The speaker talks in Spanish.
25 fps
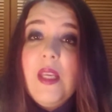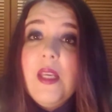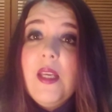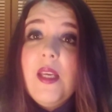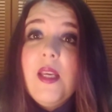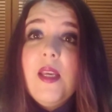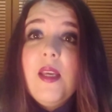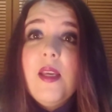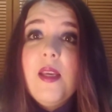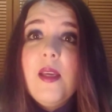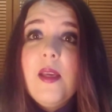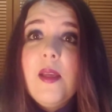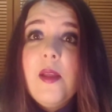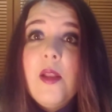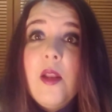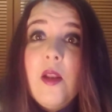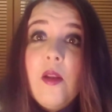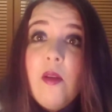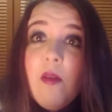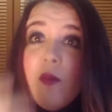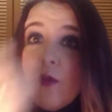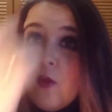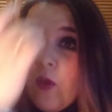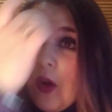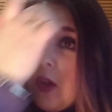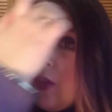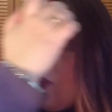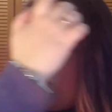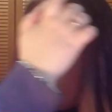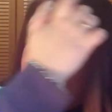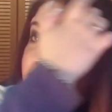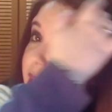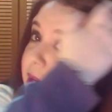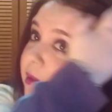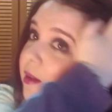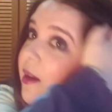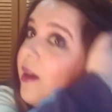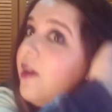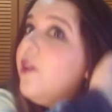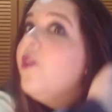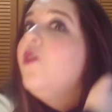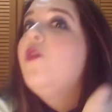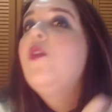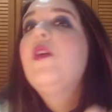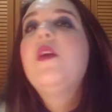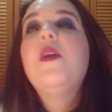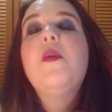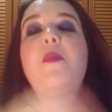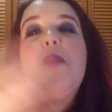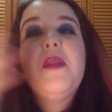y cuando estaba yo
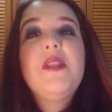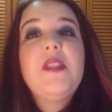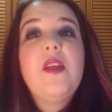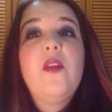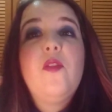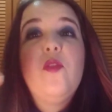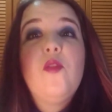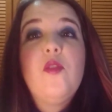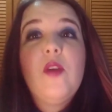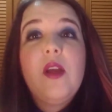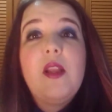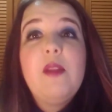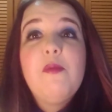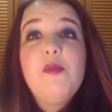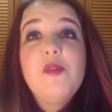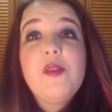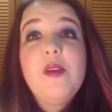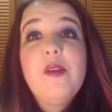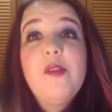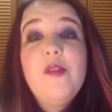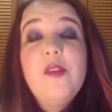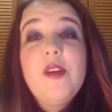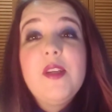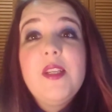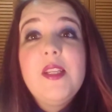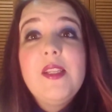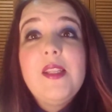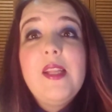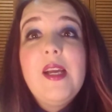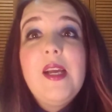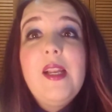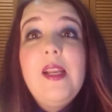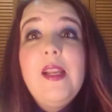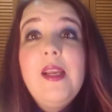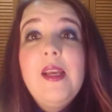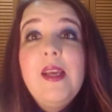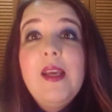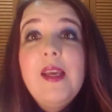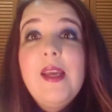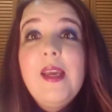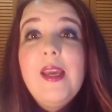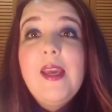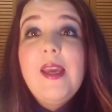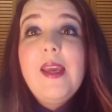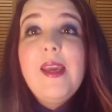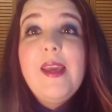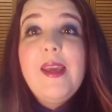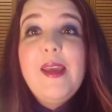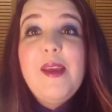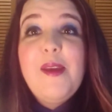ahí pensando qué libros iba a coger y tal,
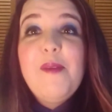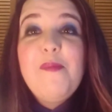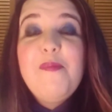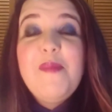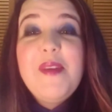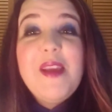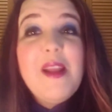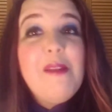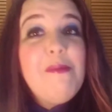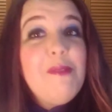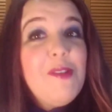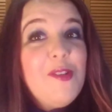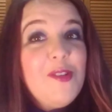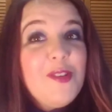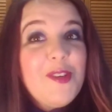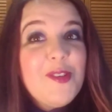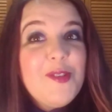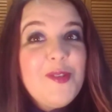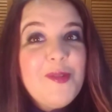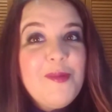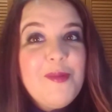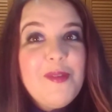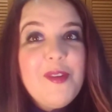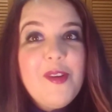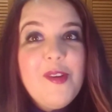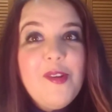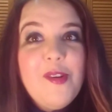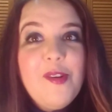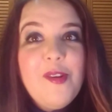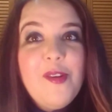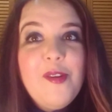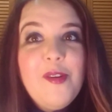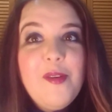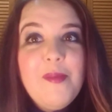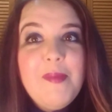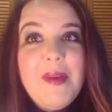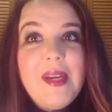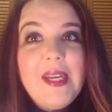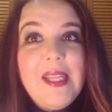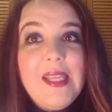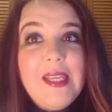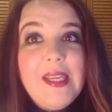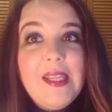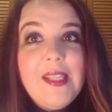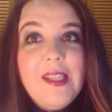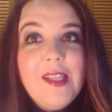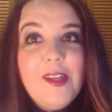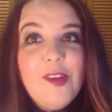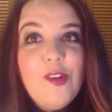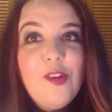eh, vi el vídeo que subió
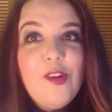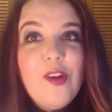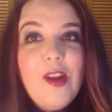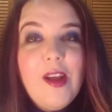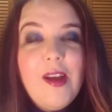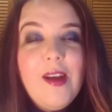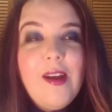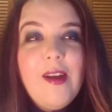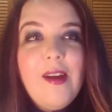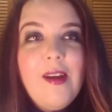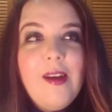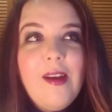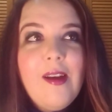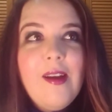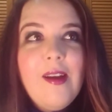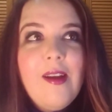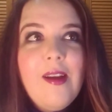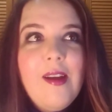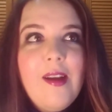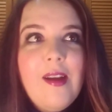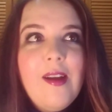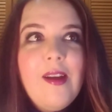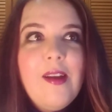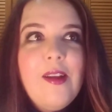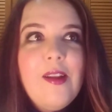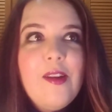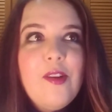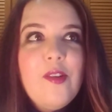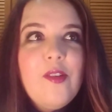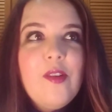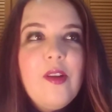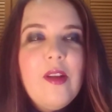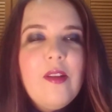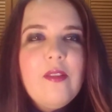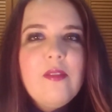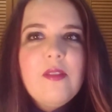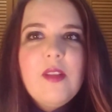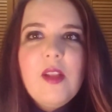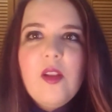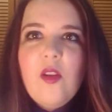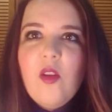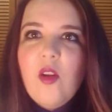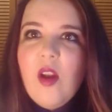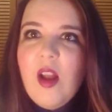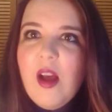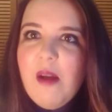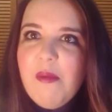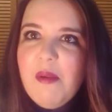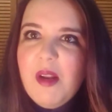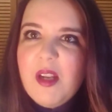María de Lola. de
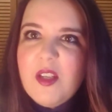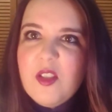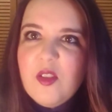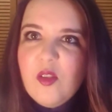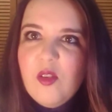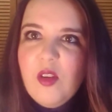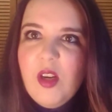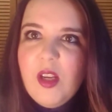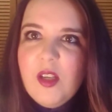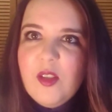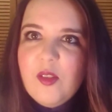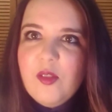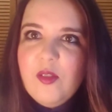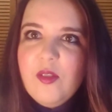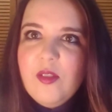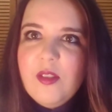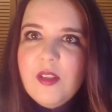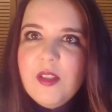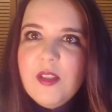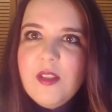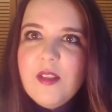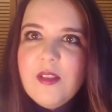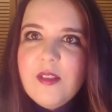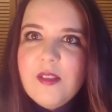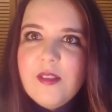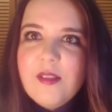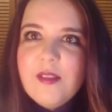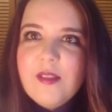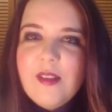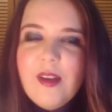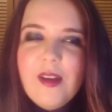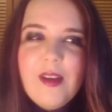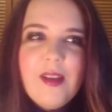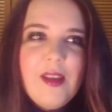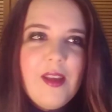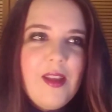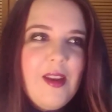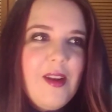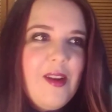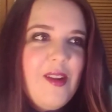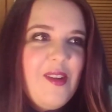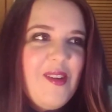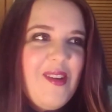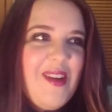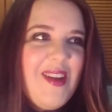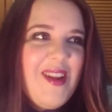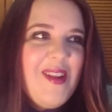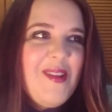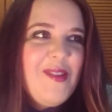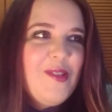Lola habla sola, ¿no? ¿Es? Ay,
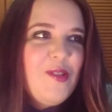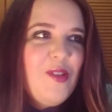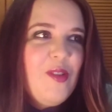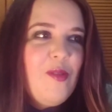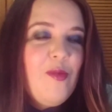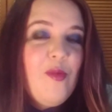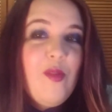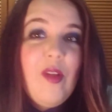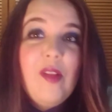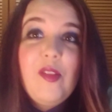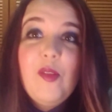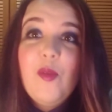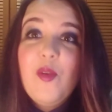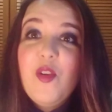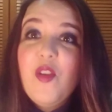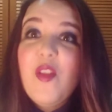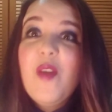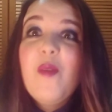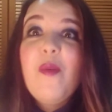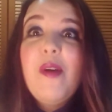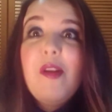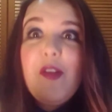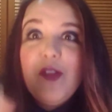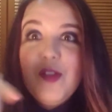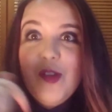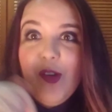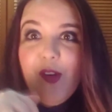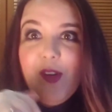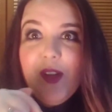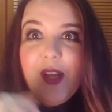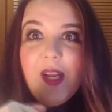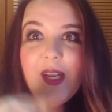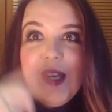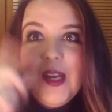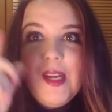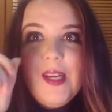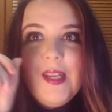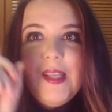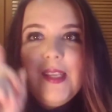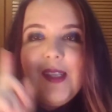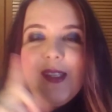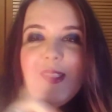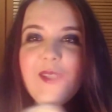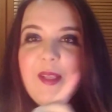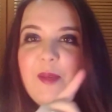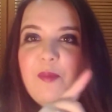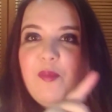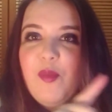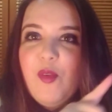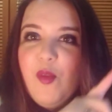ahora, estoy dudando. Bueno, da igual, os dejo el canal
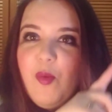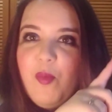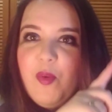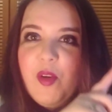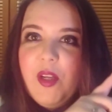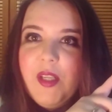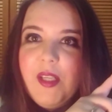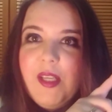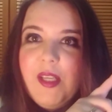y si puedo por